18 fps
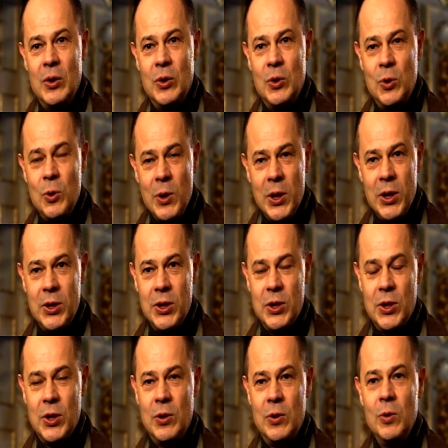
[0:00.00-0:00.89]
czuje się,
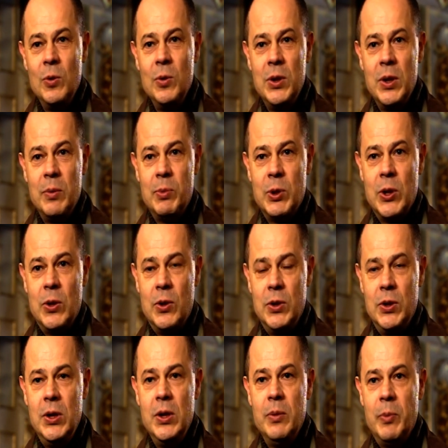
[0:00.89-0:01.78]
że tu ludzie
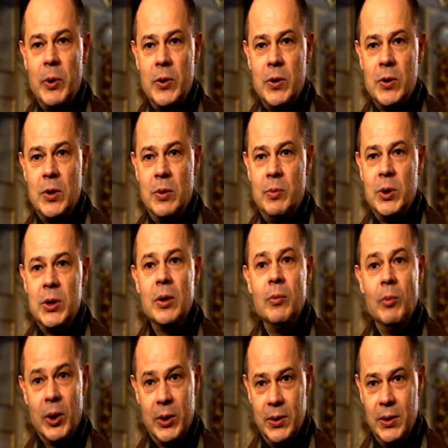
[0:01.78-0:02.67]
przychodzili po to, żeby się
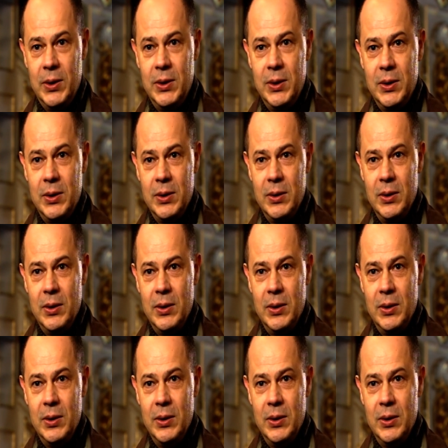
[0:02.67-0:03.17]
modlić.